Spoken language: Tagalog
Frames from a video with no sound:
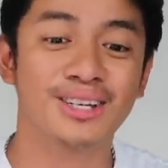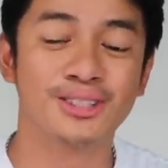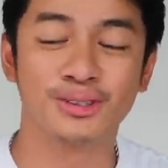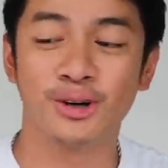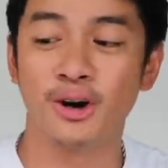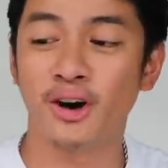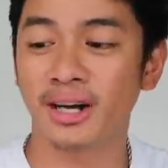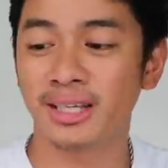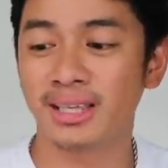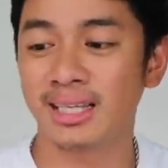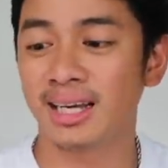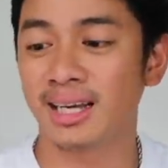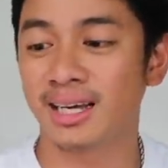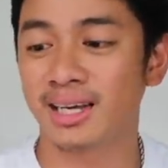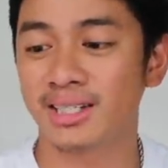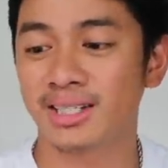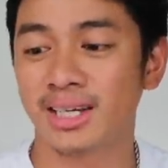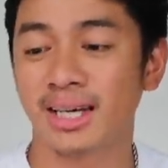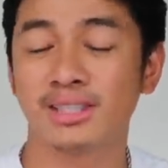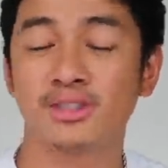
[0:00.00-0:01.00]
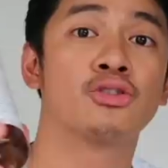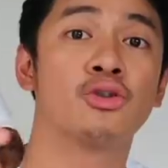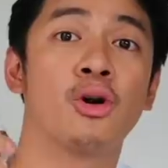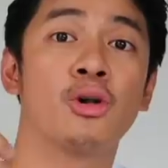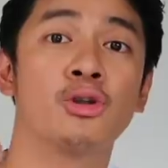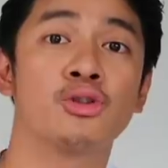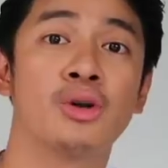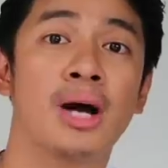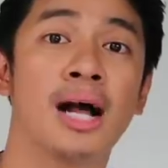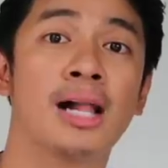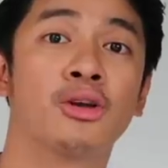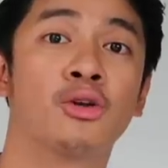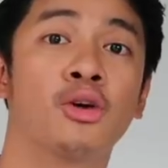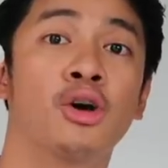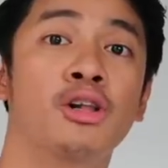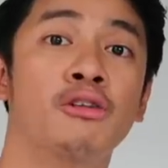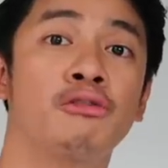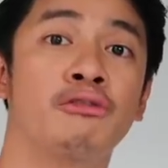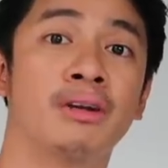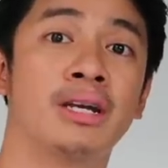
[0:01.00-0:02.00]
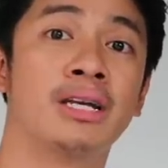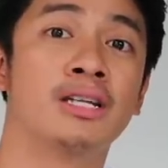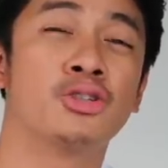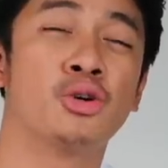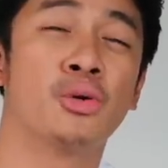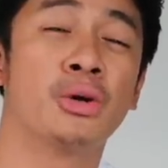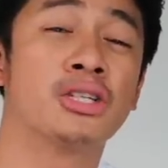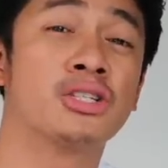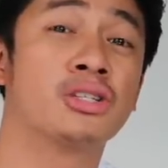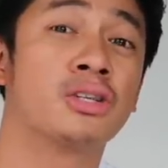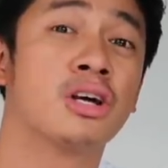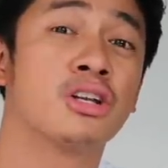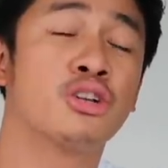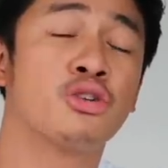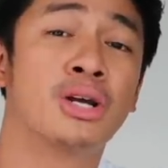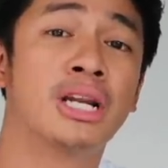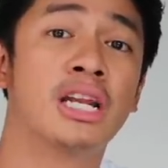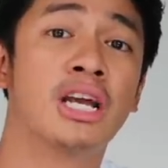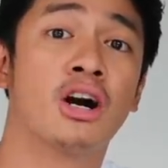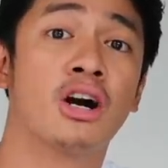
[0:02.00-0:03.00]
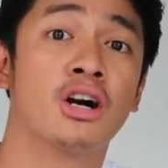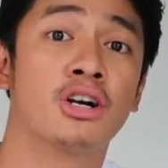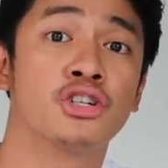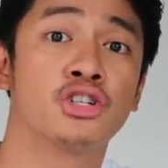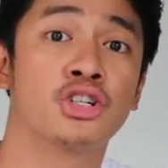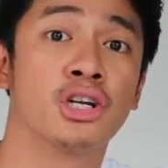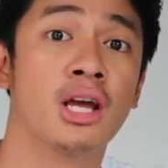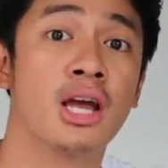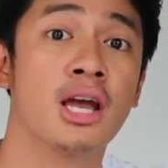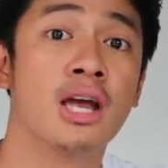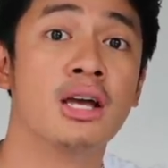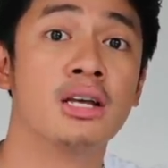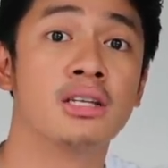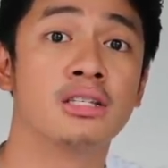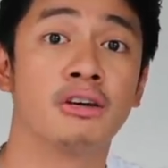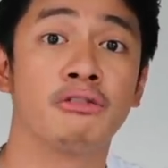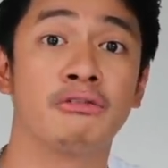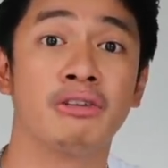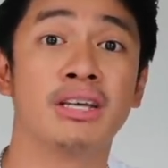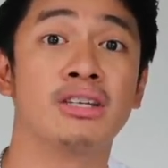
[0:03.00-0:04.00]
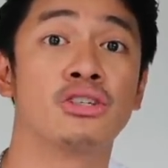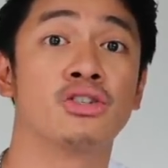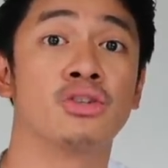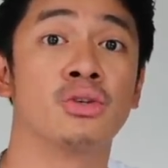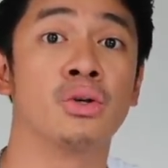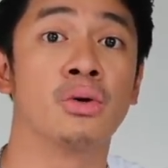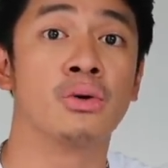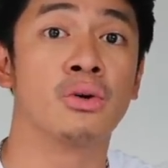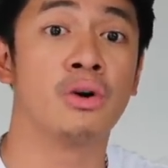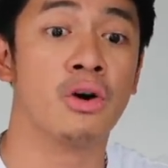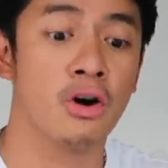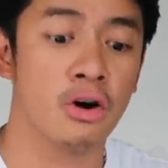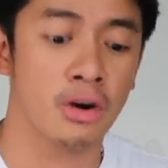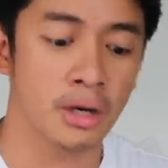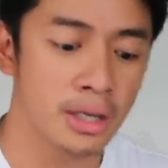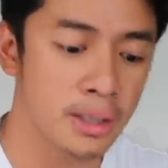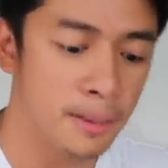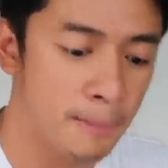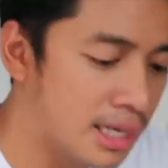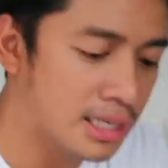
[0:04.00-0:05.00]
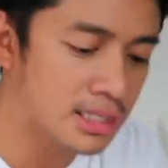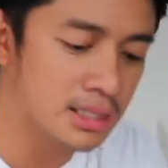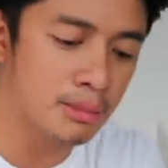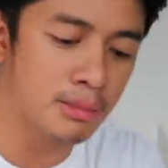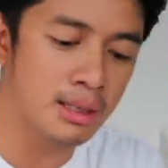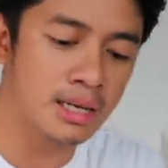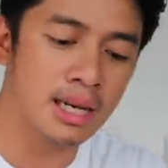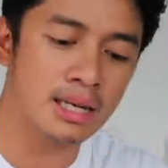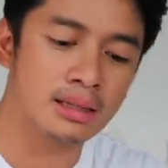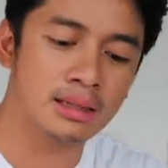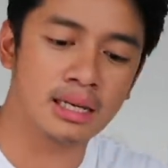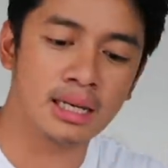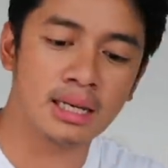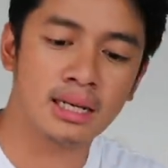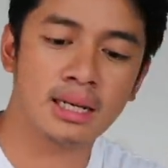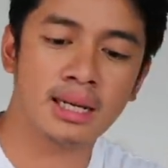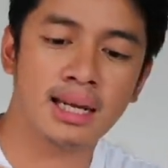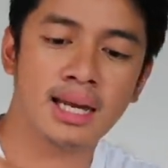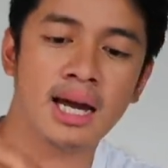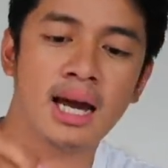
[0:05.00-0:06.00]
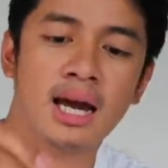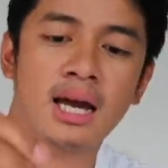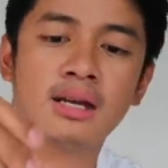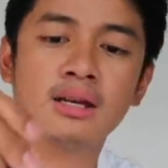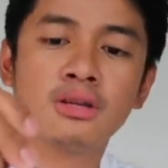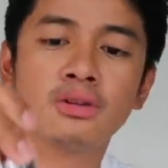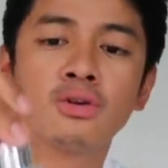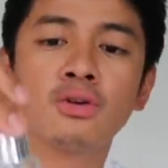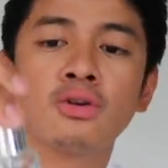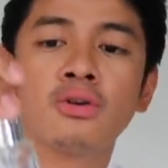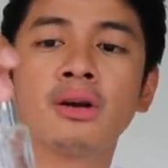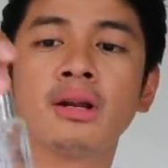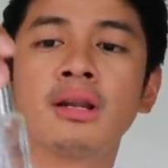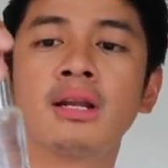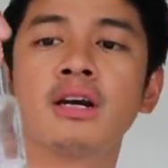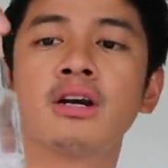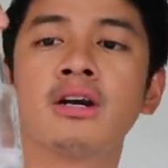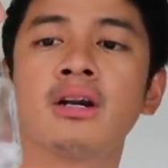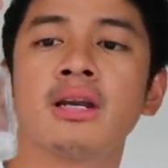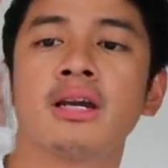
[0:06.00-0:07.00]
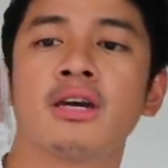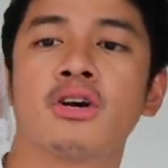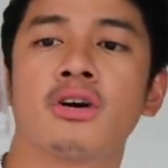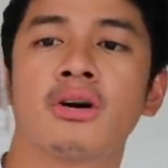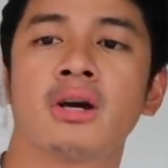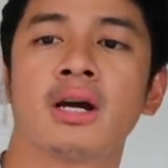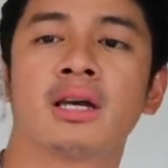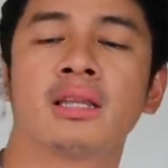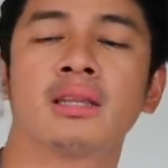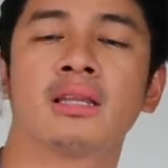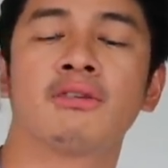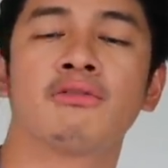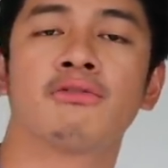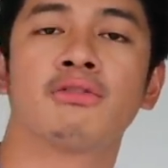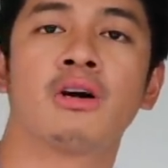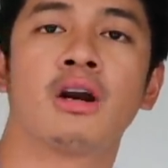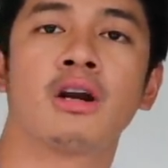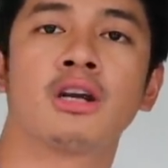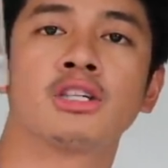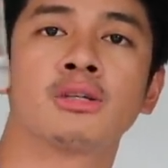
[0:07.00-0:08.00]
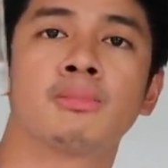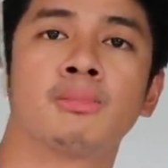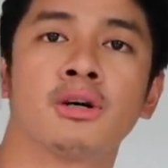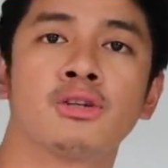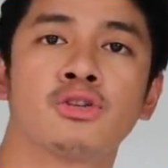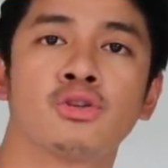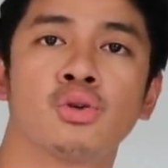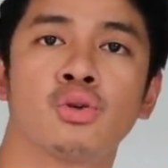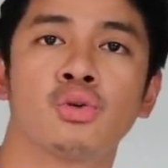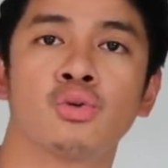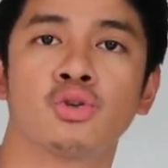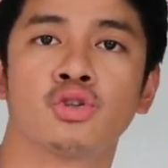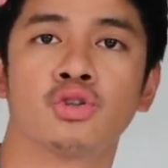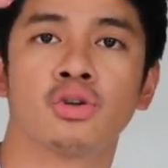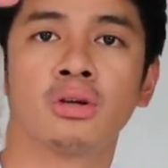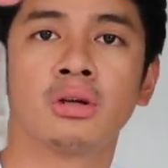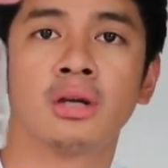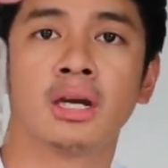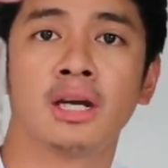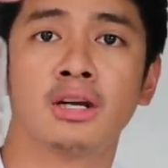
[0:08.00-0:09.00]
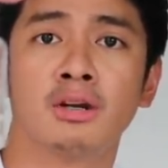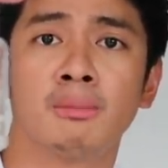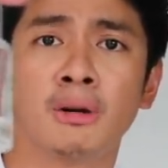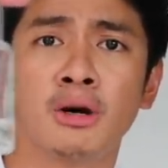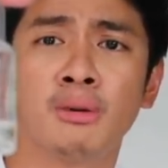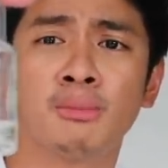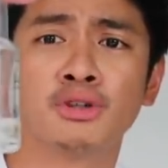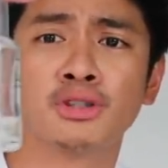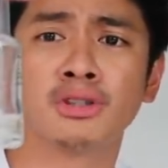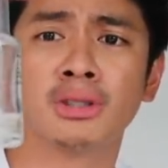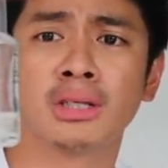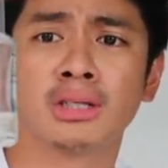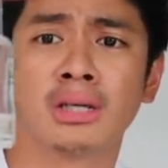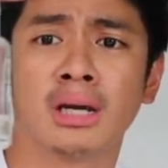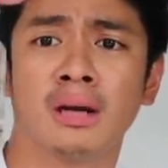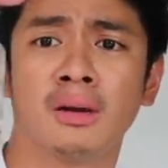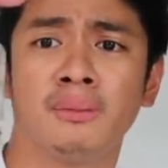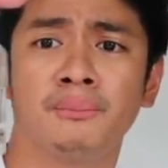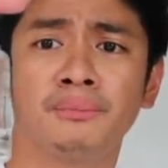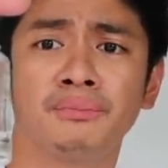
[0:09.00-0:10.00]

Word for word: So okay talaga siya. It's also alcohol-free so it's not really harsh sa face nyo. Okay? Next naman natin ay itong Clearly Corrective Dark Spot Solution. Ayun, napaubos na siya.